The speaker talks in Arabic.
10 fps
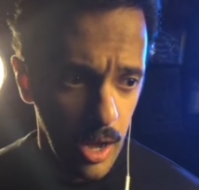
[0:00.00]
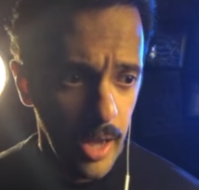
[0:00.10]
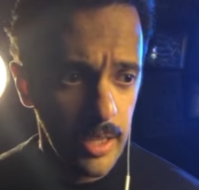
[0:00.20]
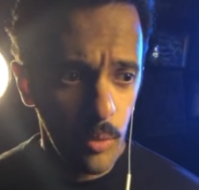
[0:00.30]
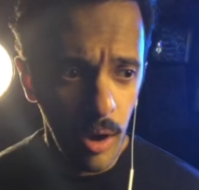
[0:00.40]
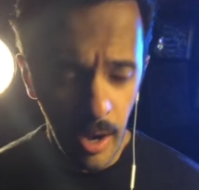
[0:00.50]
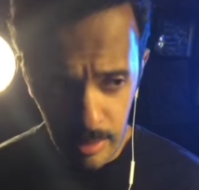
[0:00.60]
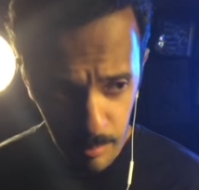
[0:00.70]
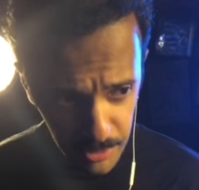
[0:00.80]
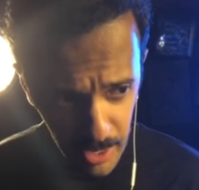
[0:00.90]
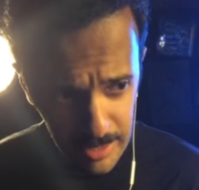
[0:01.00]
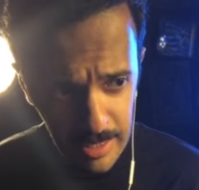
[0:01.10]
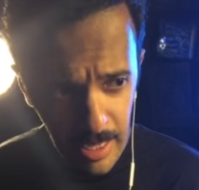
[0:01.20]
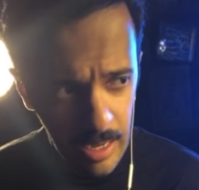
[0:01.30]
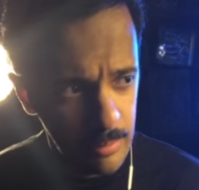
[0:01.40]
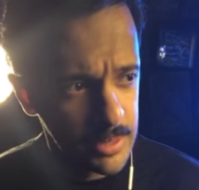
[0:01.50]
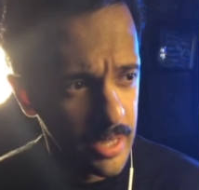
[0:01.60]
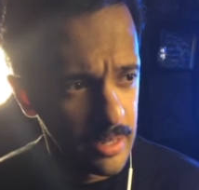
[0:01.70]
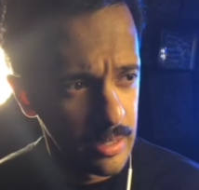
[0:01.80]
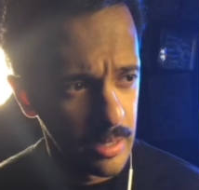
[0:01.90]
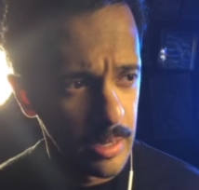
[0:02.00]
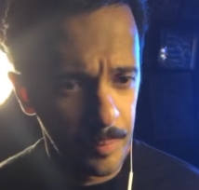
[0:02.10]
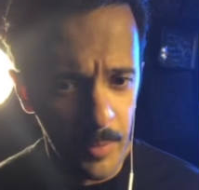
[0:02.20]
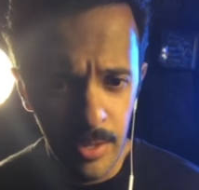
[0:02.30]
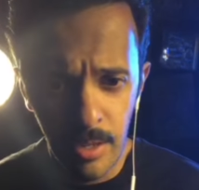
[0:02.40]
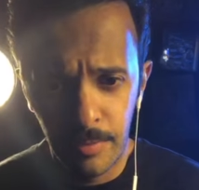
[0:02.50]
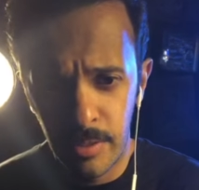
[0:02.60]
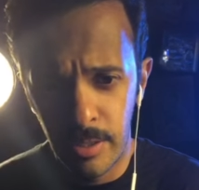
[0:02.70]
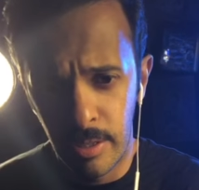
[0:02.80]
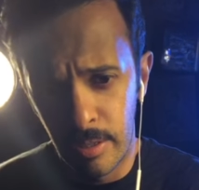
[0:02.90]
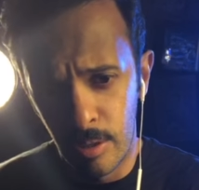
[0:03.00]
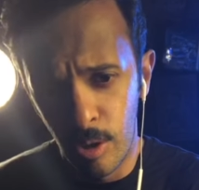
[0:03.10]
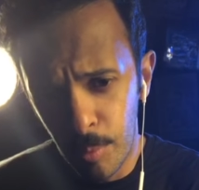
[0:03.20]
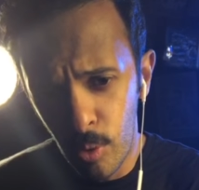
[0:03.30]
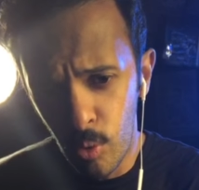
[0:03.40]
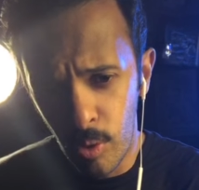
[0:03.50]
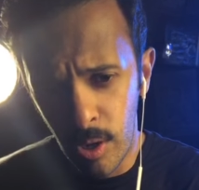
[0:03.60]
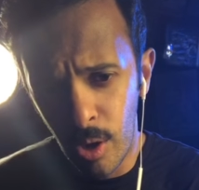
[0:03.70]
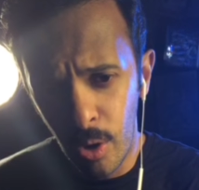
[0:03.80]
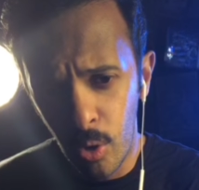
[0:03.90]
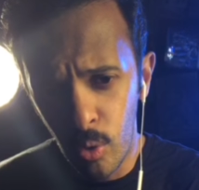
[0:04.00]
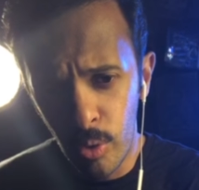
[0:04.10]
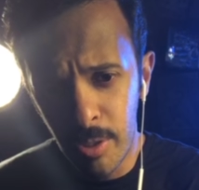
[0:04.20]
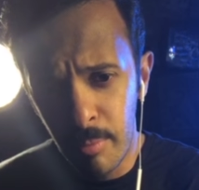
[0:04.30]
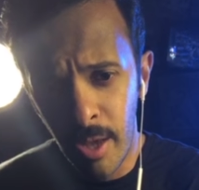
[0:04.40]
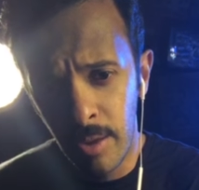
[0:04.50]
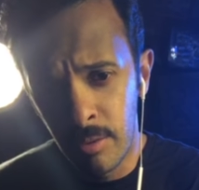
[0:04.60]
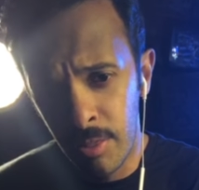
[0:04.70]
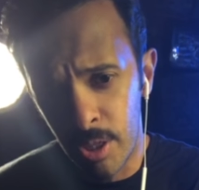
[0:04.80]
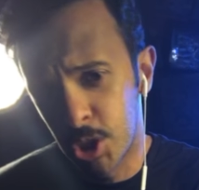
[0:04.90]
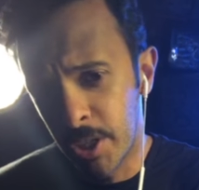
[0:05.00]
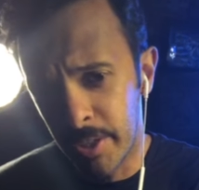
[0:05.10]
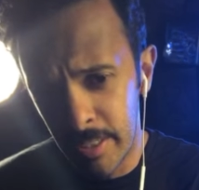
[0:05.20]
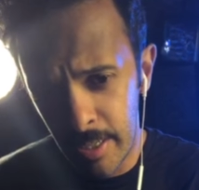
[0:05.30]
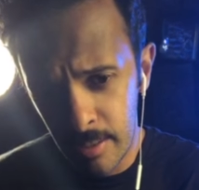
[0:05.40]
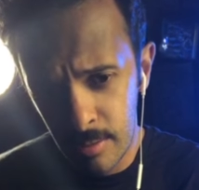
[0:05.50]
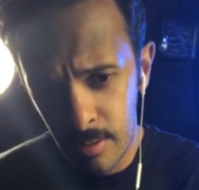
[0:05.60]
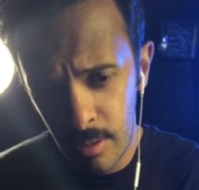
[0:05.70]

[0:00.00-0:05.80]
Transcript: اي واحد لما طلعت تكلمت عن ان في ابو ولا اخو يمنع النظره الشرعيه